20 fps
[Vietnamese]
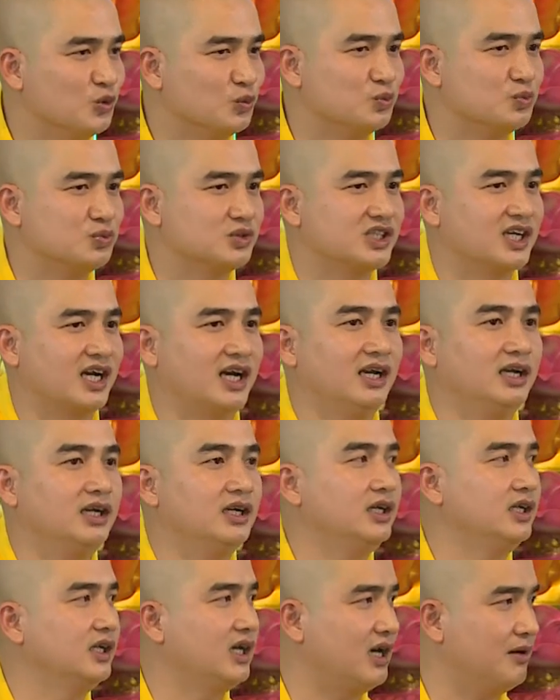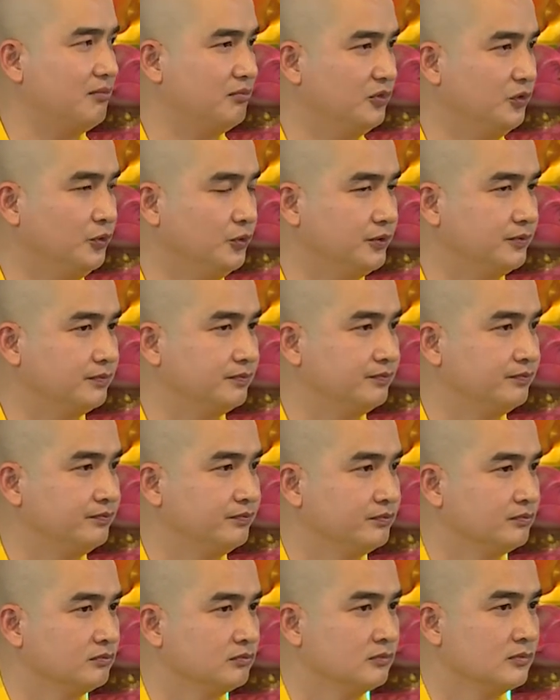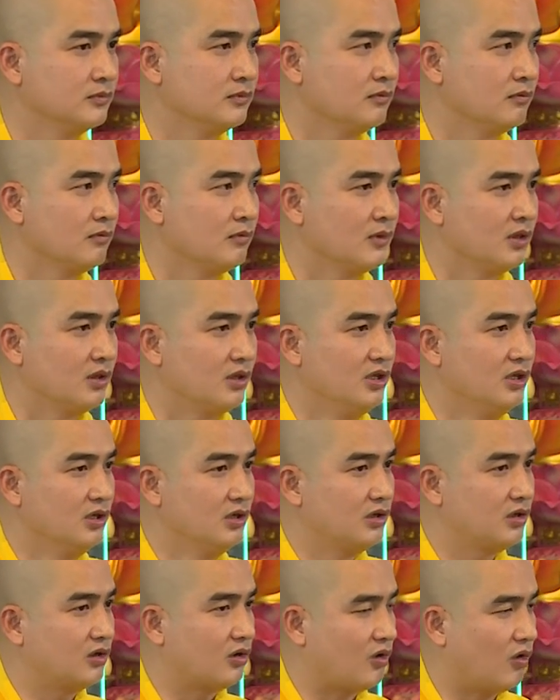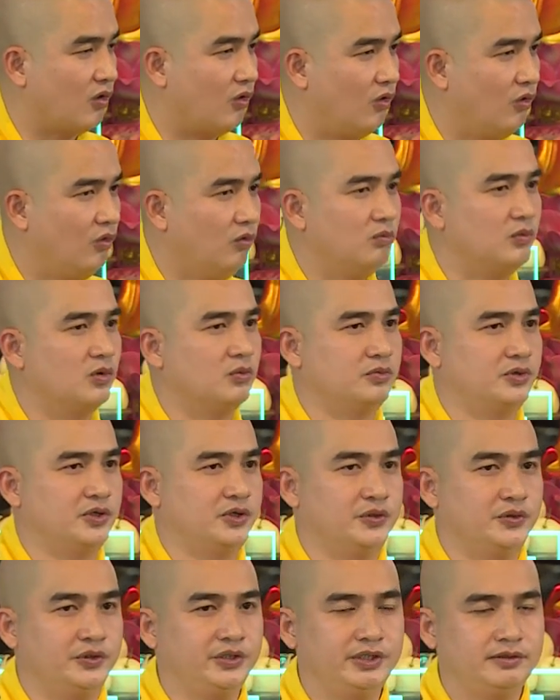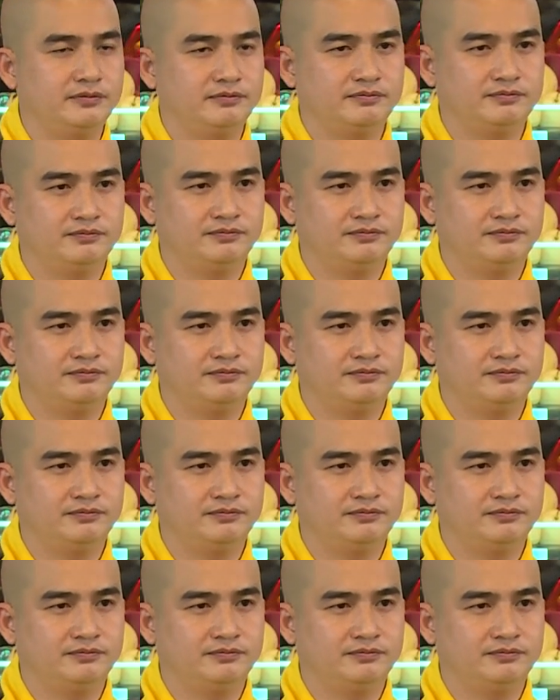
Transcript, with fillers: dục xả ly ham muốn nhưng khổ một nỗi